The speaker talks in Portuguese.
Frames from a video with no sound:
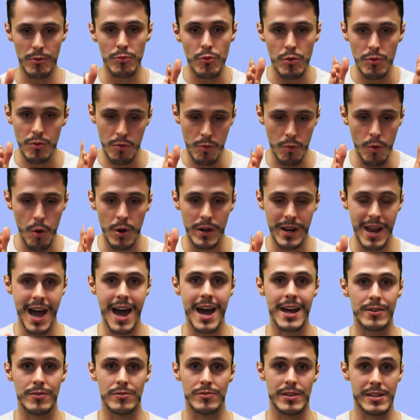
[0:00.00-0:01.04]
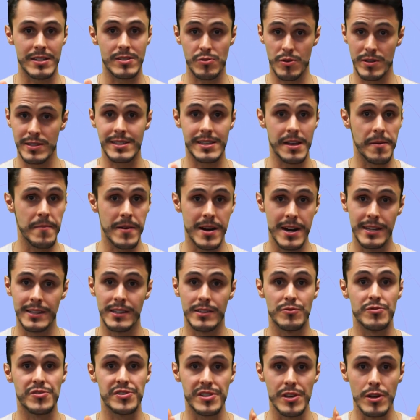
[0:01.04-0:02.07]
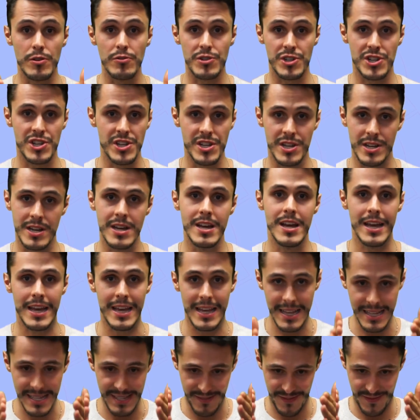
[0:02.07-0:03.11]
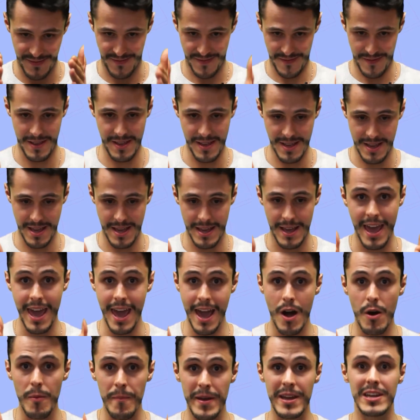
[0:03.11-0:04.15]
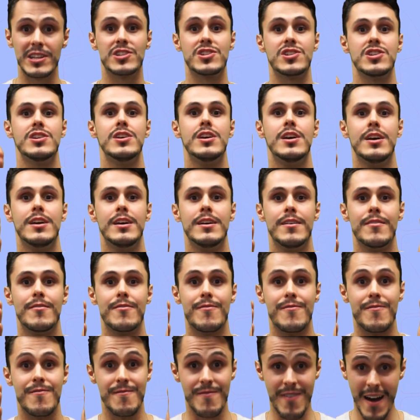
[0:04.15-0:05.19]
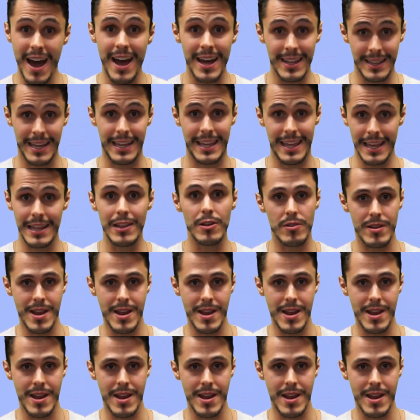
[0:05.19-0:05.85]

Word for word: um, um horário na sua semana, no seu dia, e, e realmente vá naquele